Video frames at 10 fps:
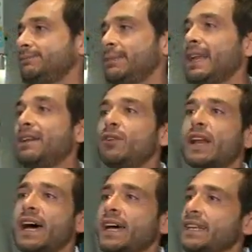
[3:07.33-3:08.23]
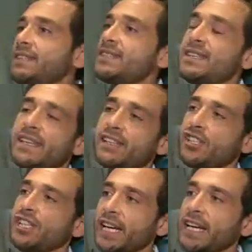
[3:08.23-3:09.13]
lavorare in
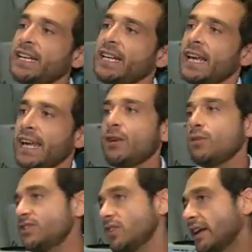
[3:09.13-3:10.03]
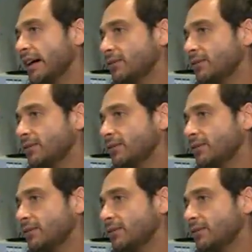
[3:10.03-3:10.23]
sinergia e questo era